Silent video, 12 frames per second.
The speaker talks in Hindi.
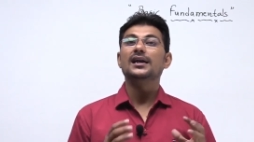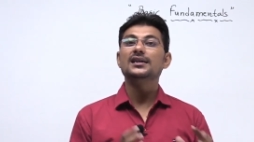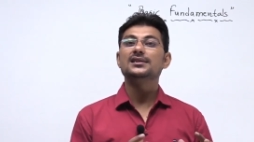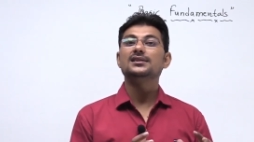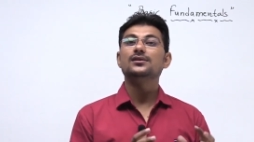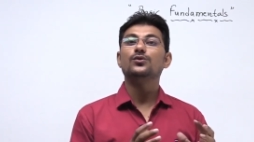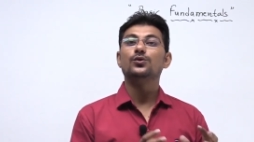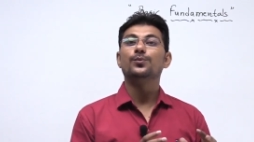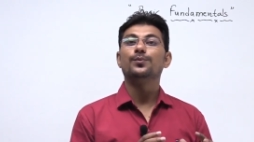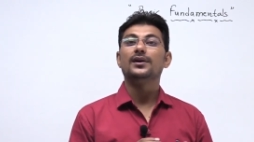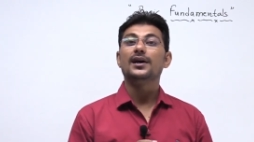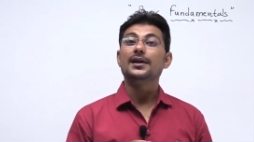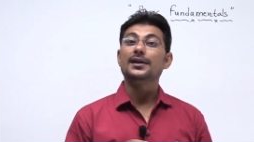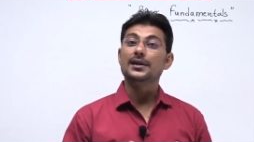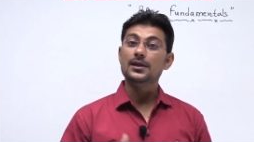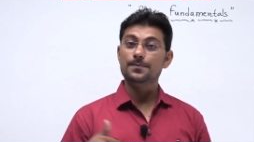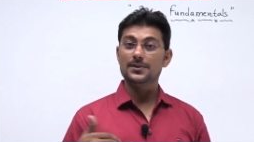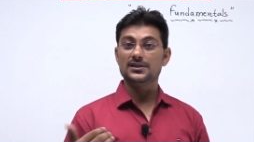इस ग्रुप का
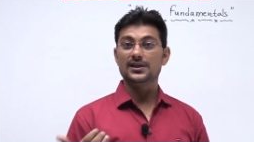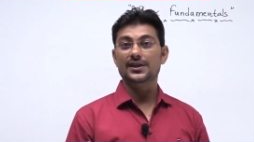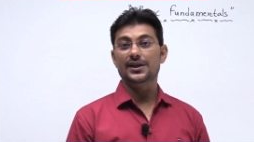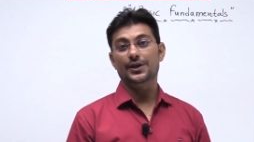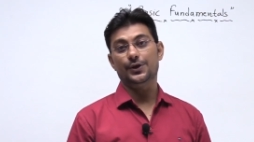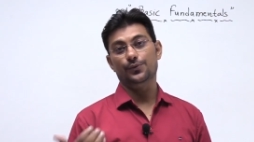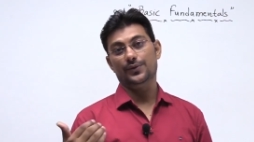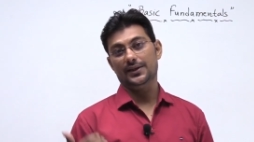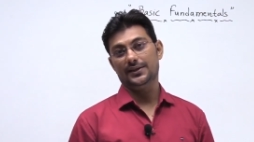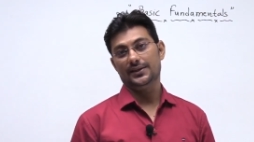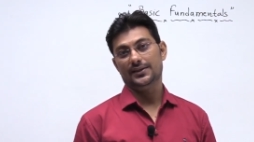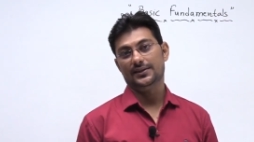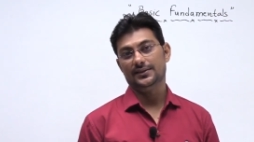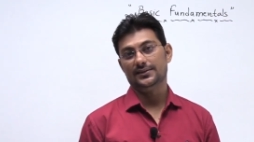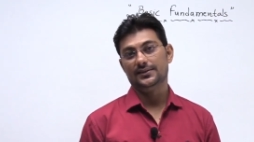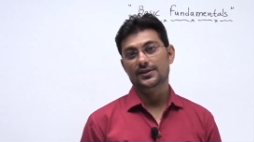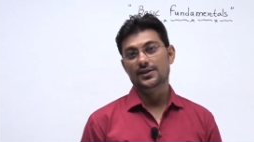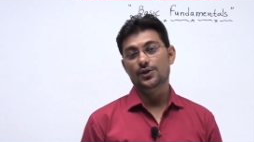रिप्रेजेंटेटिव कहते हैं
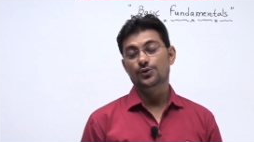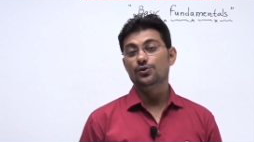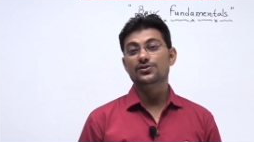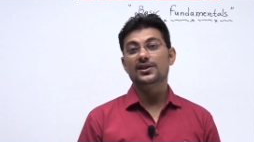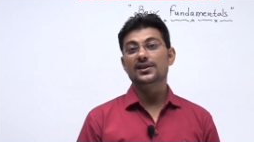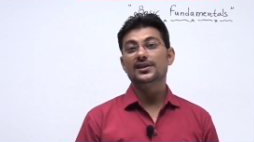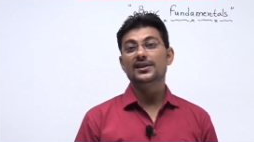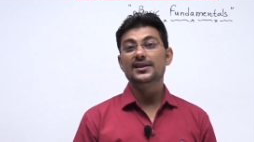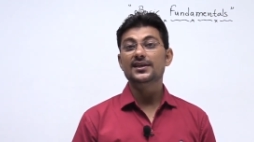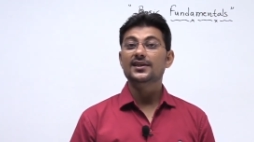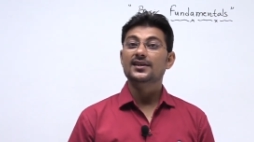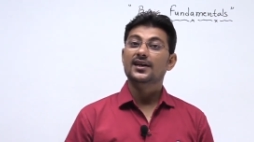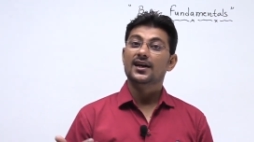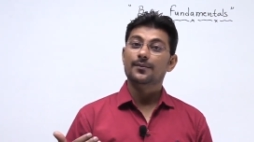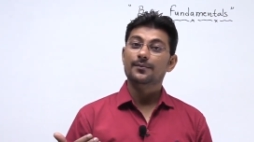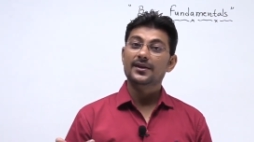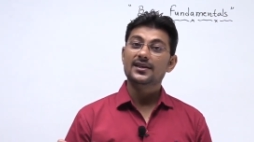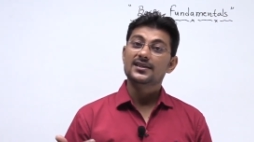जो जनरली
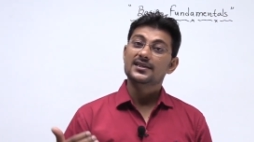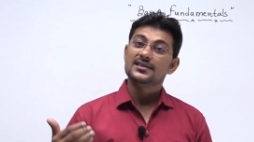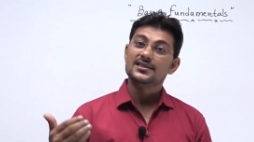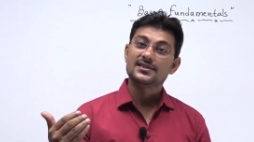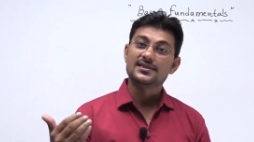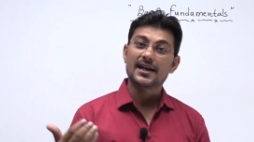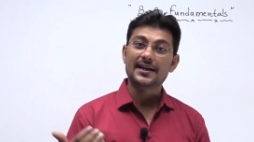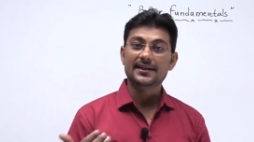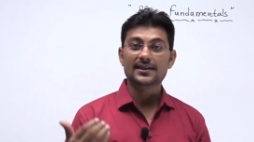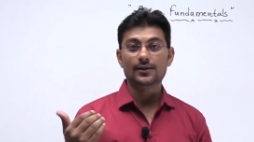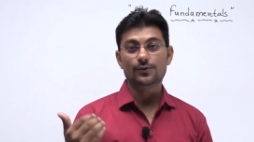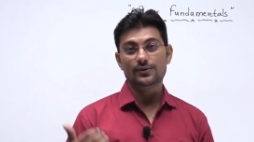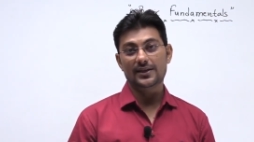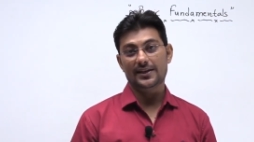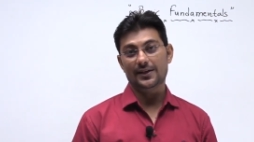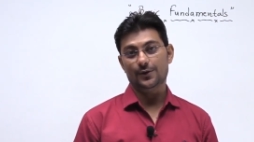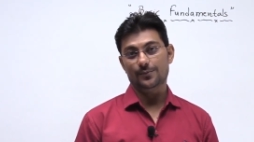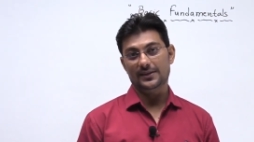हमें सेंटर को
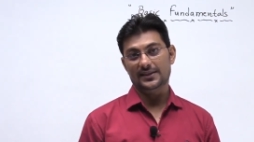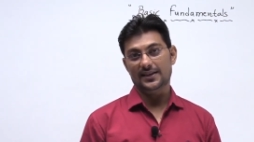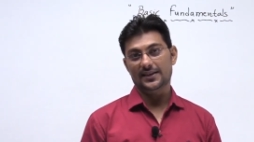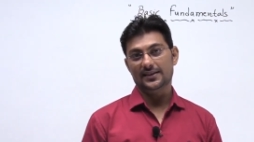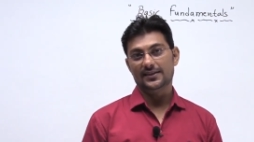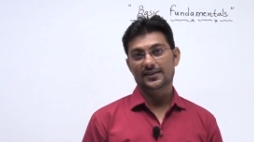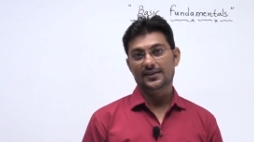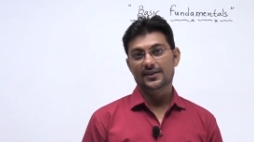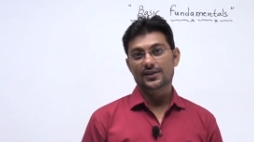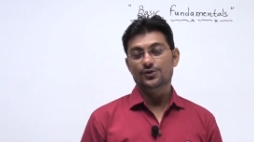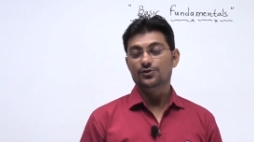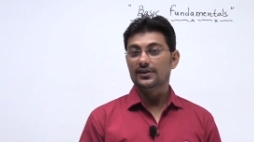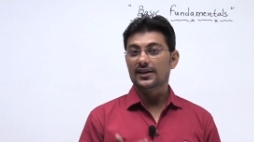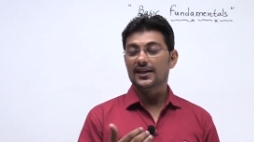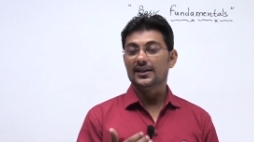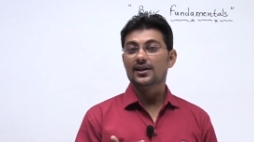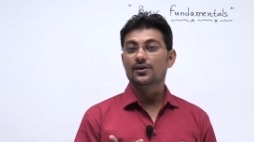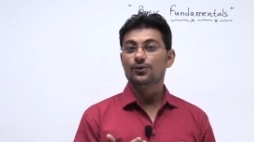देखने को मिलता है जो
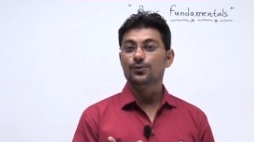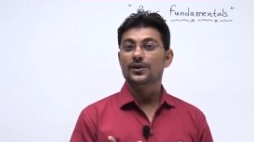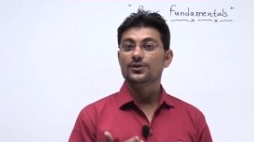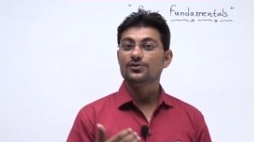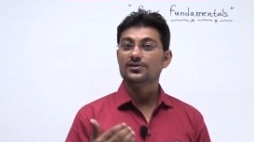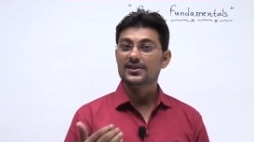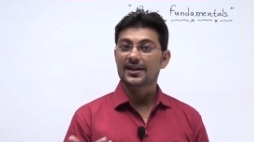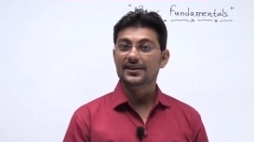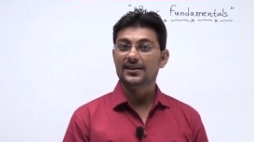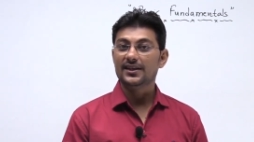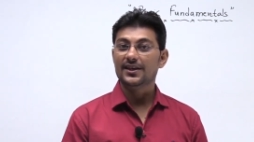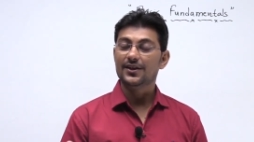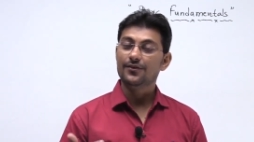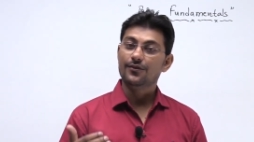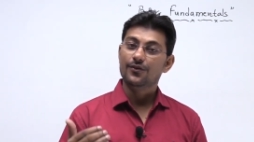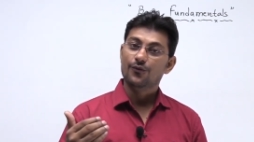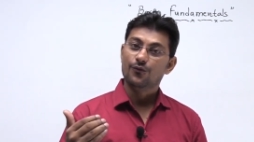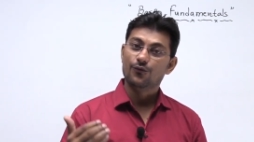डाटा का ग्रुप का जो सेंटर है
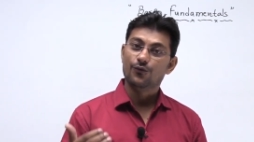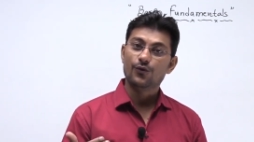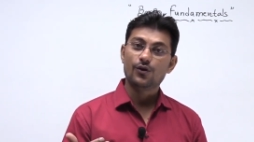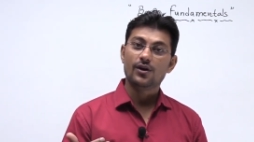वो